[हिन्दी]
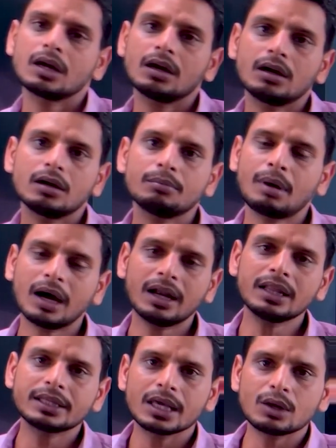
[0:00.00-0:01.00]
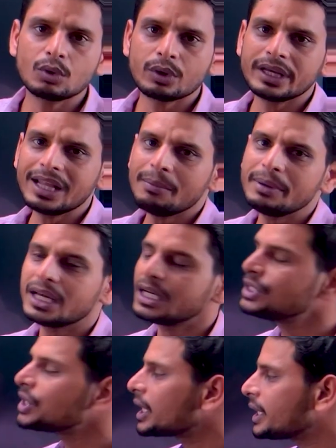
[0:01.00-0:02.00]
भारत की कोकिला भी कही
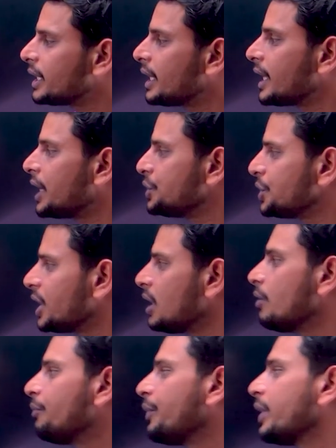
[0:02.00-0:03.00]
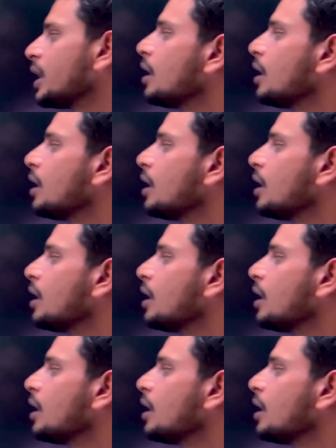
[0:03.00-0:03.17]
जाती है नाइटिंगल ऑफ इंडिया